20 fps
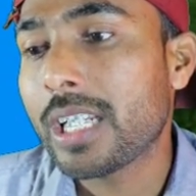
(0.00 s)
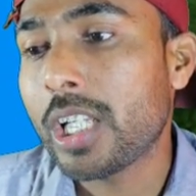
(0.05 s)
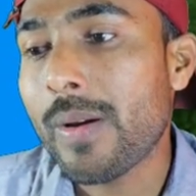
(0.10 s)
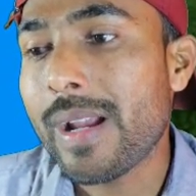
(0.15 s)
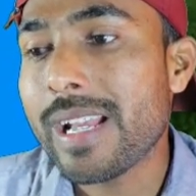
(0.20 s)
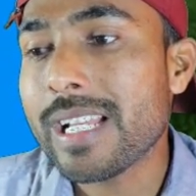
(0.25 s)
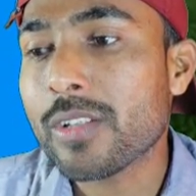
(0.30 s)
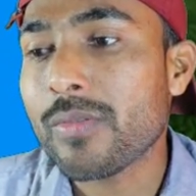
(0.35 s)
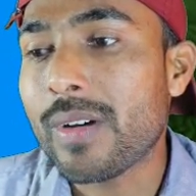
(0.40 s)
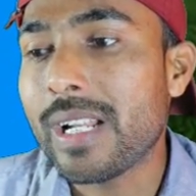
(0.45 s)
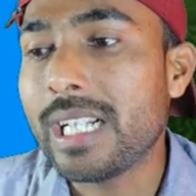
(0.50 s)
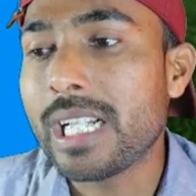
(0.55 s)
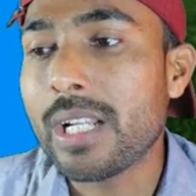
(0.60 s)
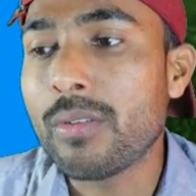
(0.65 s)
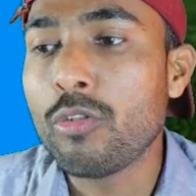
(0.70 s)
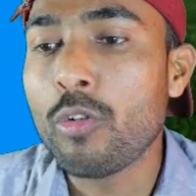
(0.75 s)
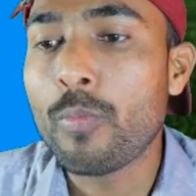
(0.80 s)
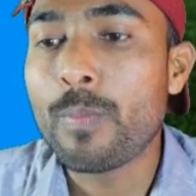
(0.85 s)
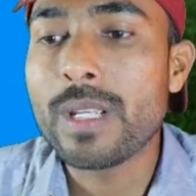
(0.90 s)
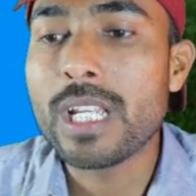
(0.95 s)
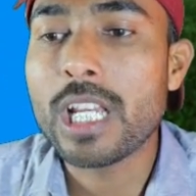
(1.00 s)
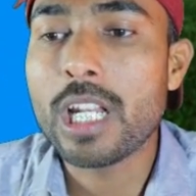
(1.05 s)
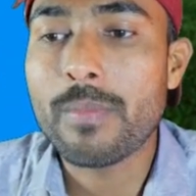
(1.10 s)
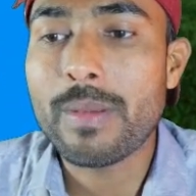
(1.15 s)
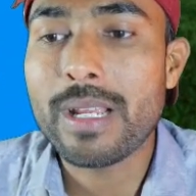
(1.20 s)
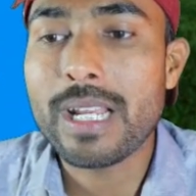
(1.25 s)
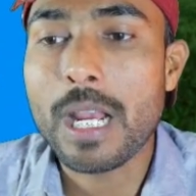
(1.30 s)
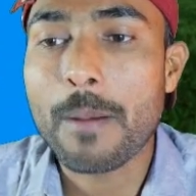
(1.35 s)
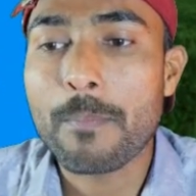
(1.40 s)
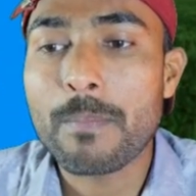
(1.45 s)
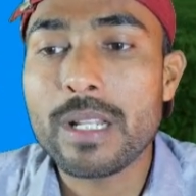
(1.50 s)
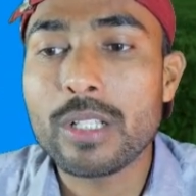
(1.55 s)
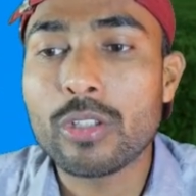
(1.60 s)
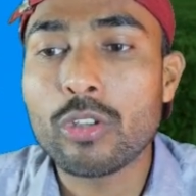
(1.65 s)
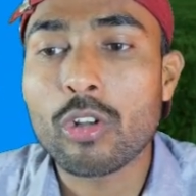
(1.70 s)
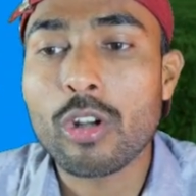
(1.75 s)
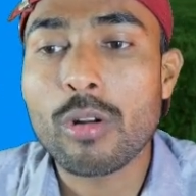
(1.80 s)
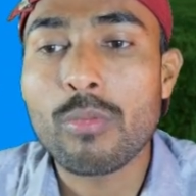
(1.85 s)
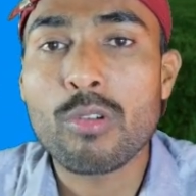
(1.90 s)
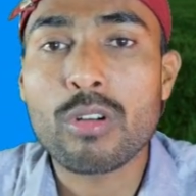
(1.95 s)
कि भाई इस वाले डब्ल्यू में अपने
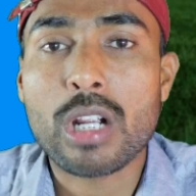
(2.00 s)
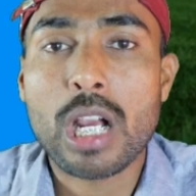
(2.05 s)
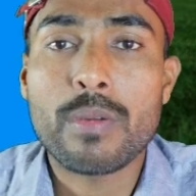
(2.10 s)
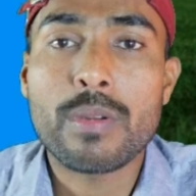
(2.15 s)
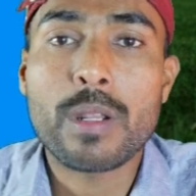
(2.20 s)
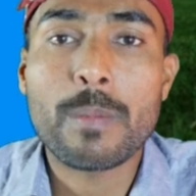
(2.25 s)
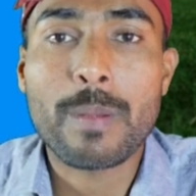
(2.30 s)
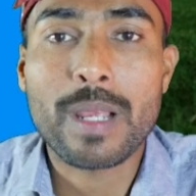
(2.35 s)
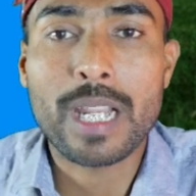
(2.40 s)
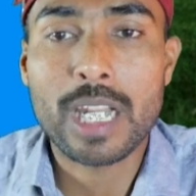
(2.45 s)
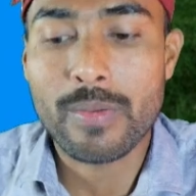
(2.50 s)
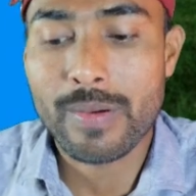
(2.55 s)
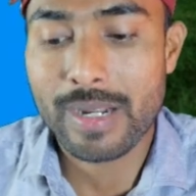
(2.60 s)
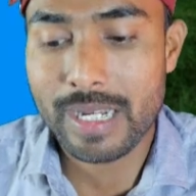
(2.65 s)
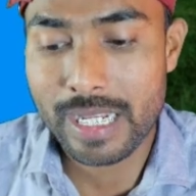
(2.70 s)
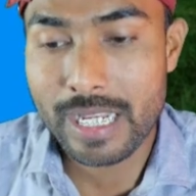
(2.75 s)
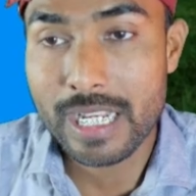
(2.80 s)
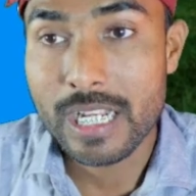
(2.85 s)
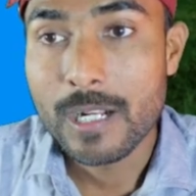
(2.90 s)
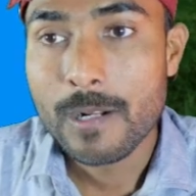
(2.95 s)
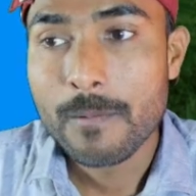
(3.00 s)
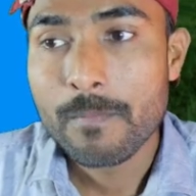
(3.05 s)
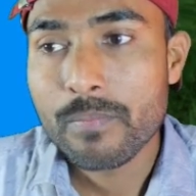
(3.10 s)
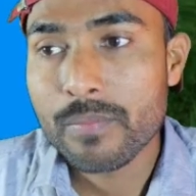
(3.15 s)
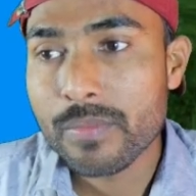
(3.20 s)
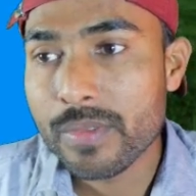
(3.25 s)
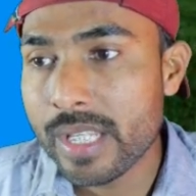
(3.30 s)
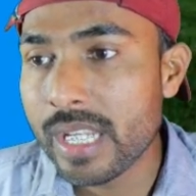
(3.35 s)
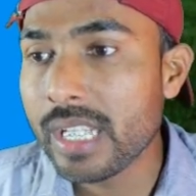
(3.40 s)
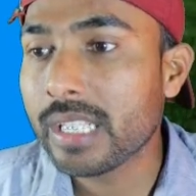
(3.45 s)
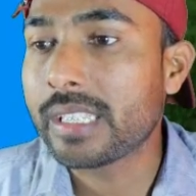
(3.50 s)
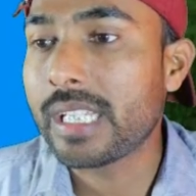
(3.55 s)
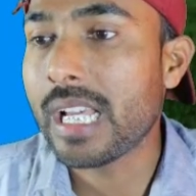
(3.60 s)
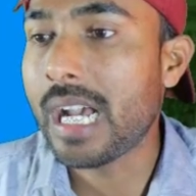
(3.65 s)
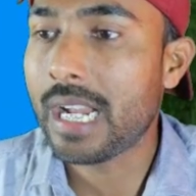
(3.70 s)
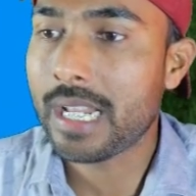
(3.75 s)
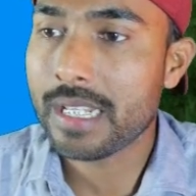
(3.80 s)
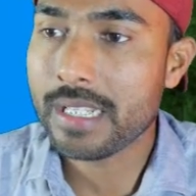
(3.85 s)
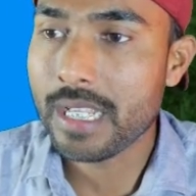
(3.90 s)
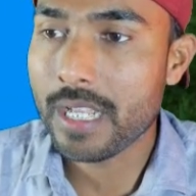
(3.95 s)
दोनों मुकाबले पहले वाले जीत
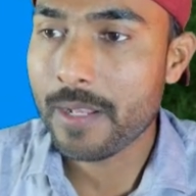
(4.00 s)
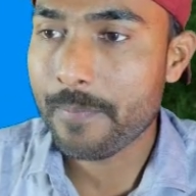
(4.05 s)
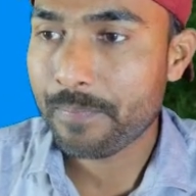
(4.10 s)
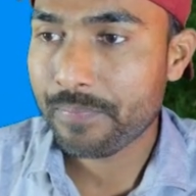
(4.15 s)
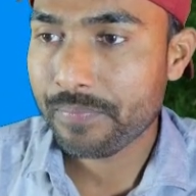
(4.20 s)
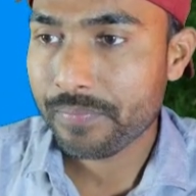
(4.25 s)
के आ रही है